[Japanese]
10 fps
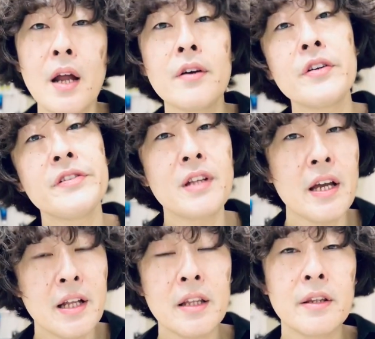明るくし
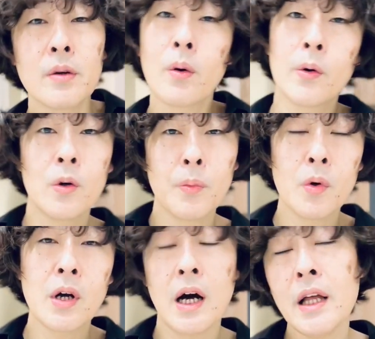たいなっていうご要
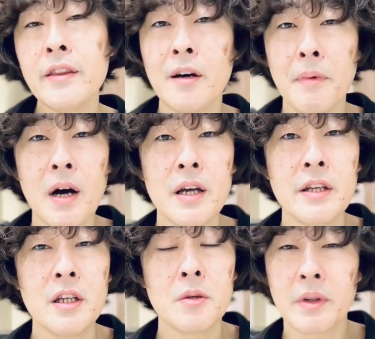望があった場合
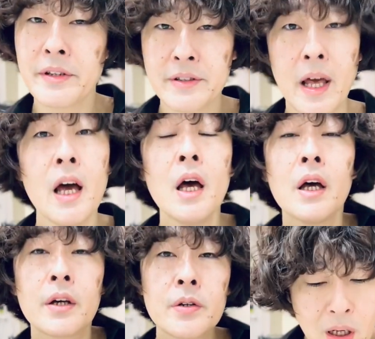にはですね、
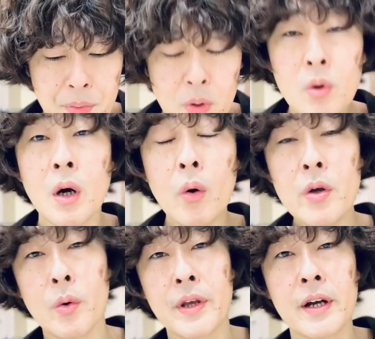黒髪の方が多
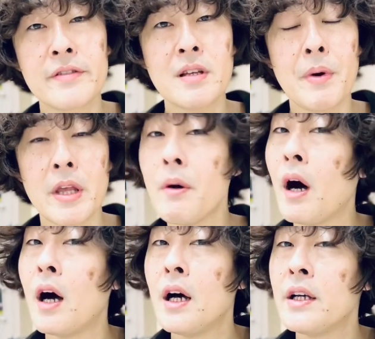いお客様に
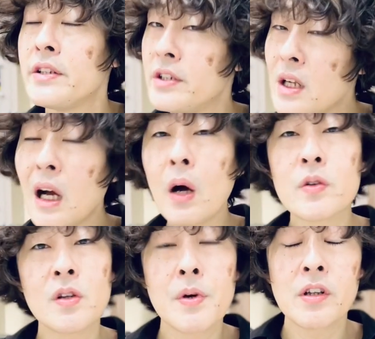は白髪を
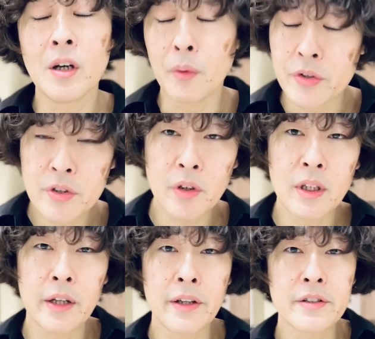染めるのはもちろん
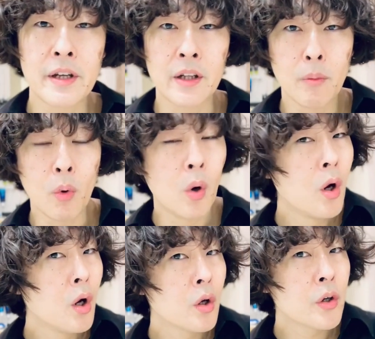なんですけれども、
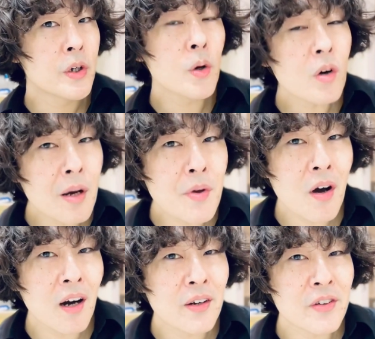黒髪
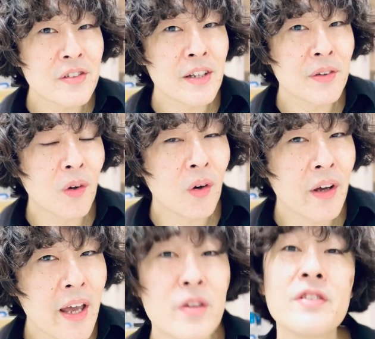を明るくしないと
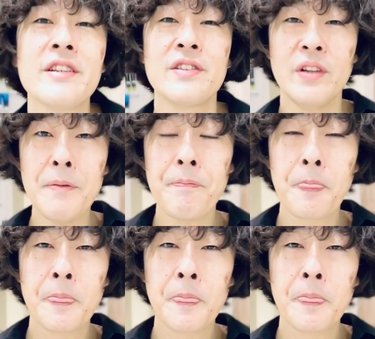エヌジー ですよね。